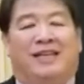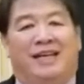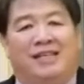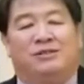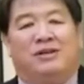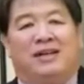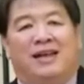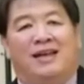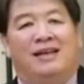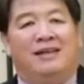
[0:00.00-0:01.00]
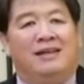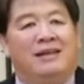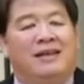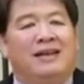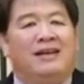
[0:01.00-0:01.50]
Jadi saudara,
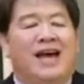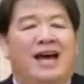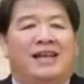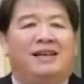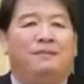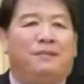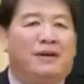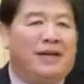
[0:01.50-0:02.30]
dari